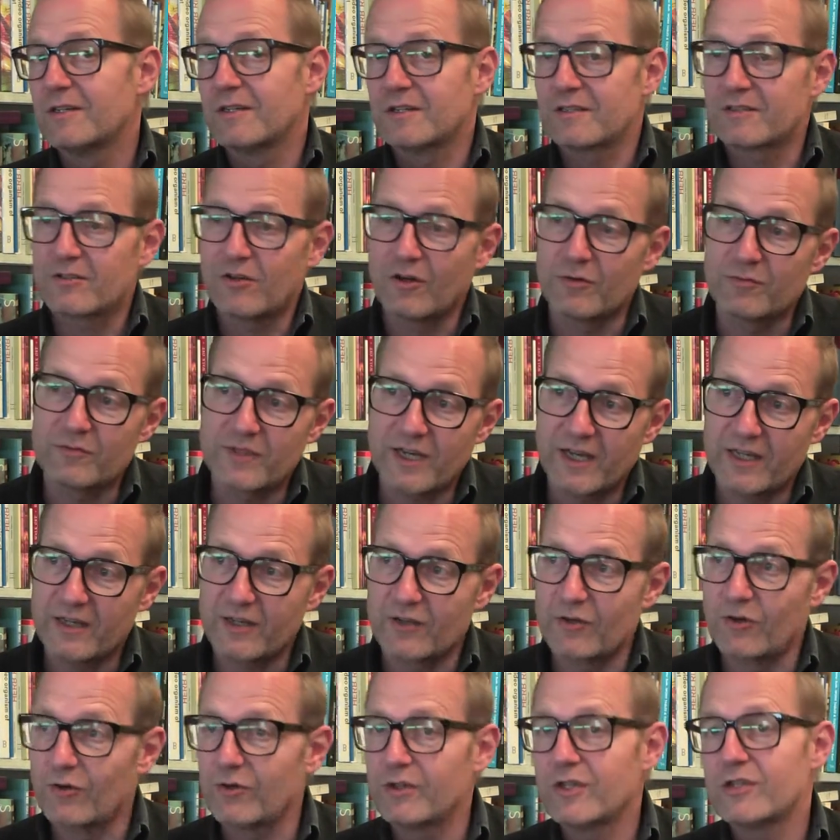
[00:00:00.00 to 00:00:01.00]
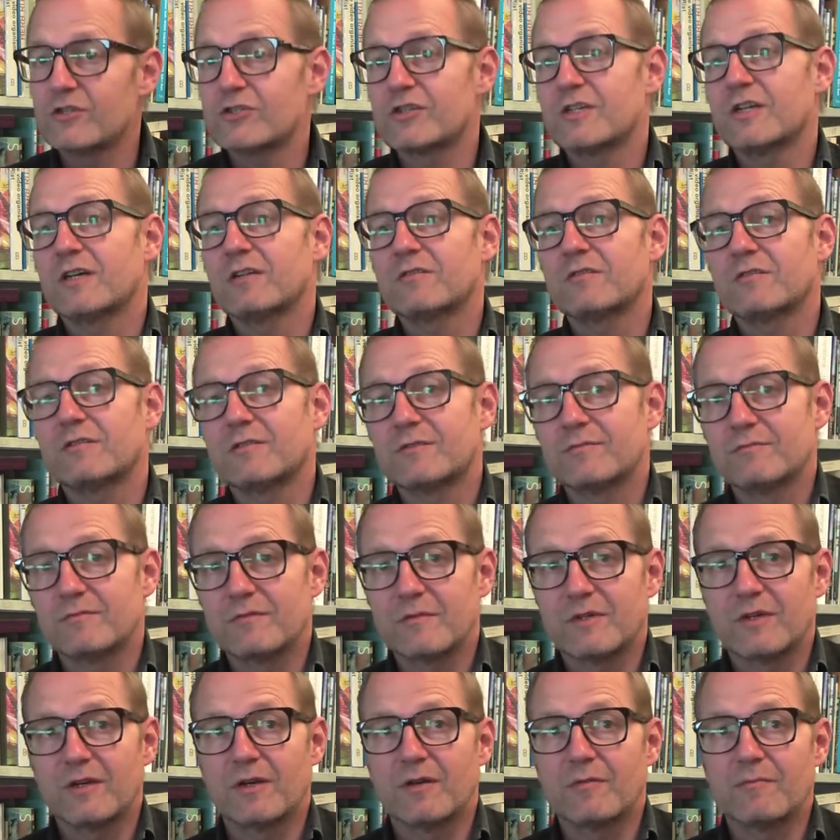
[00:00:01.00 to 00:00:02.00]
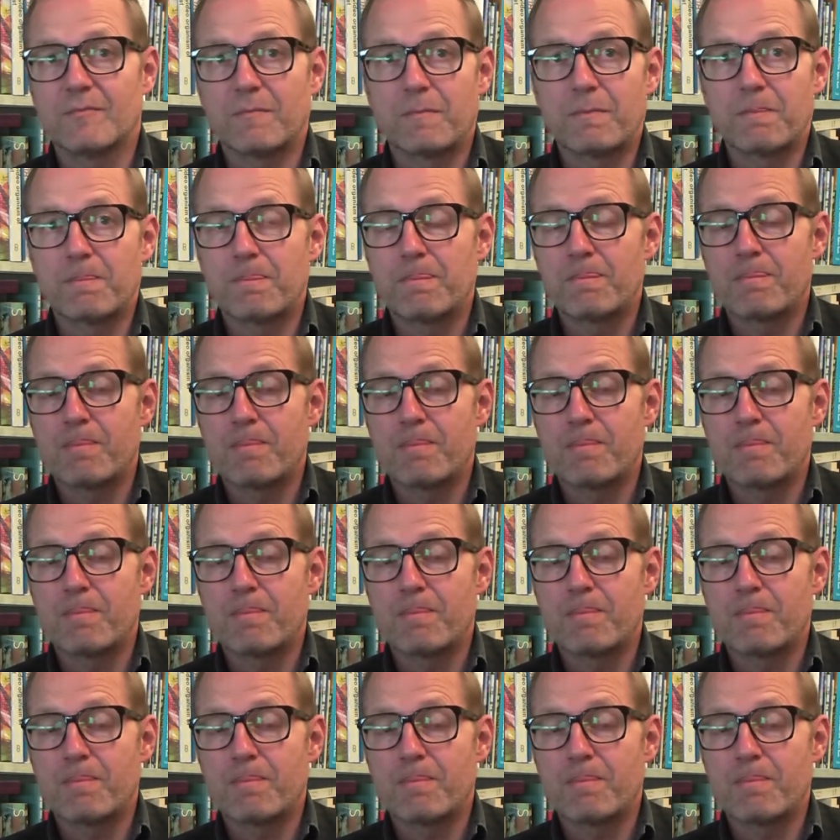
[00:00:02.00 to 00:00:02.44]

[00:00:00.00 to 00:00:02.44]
Es kommt eine neue Stadt. Ähm,